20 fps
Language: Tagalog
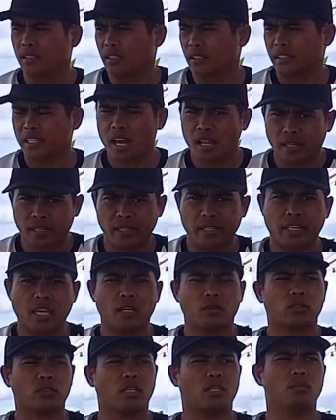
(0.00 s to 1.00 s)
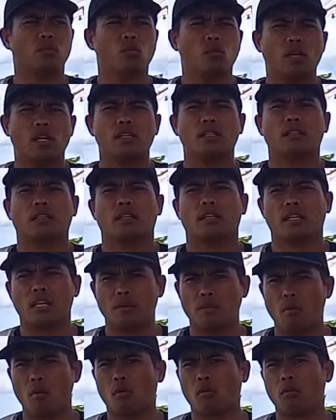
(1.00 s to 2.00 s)
Saan ligay ko sa imo, ha? Kay
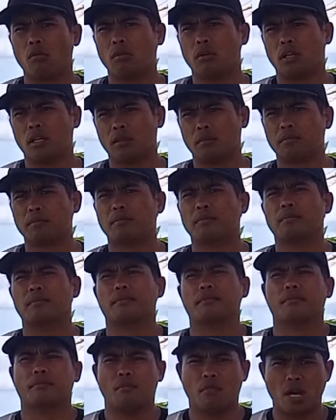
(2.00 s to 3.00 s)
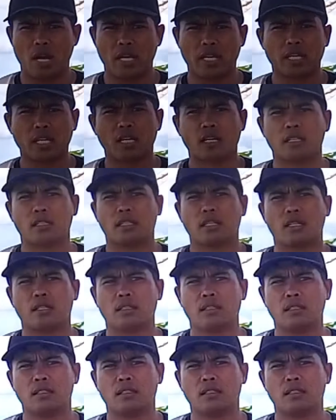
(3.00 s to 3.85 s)
kay Bo ko nga, maaay ka ka